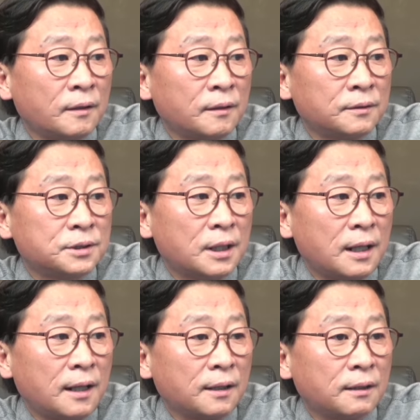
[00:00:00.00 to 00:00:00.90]

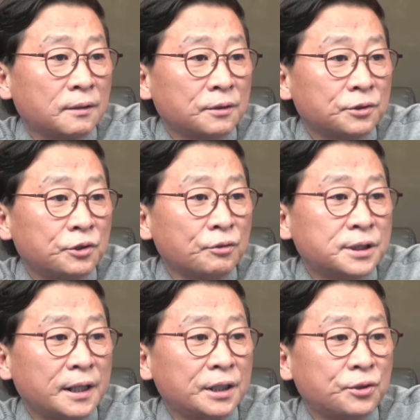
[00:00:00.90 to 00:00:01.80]
자
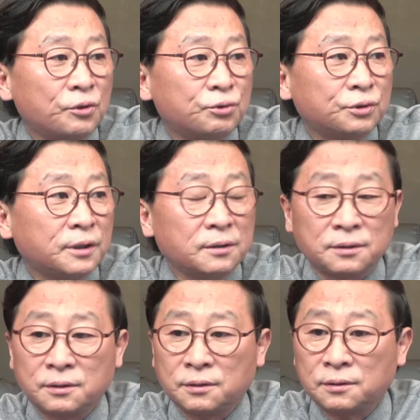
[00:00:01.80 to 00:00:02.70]
경찰이 결국은
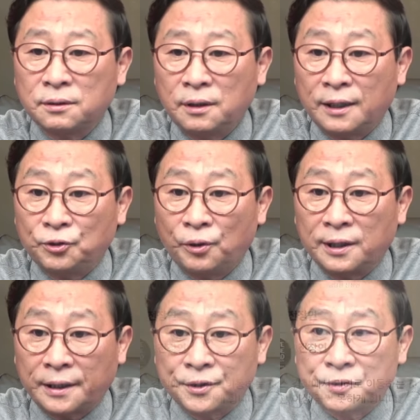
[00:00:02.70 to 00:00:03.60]
행동에
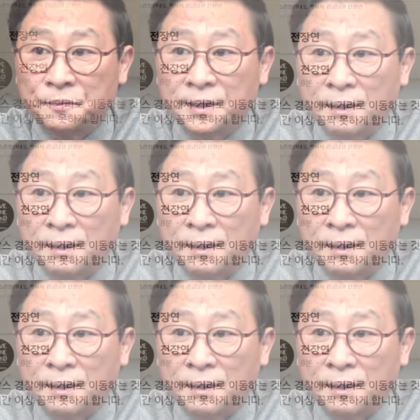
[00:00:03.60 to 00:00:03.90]
나섰습니다.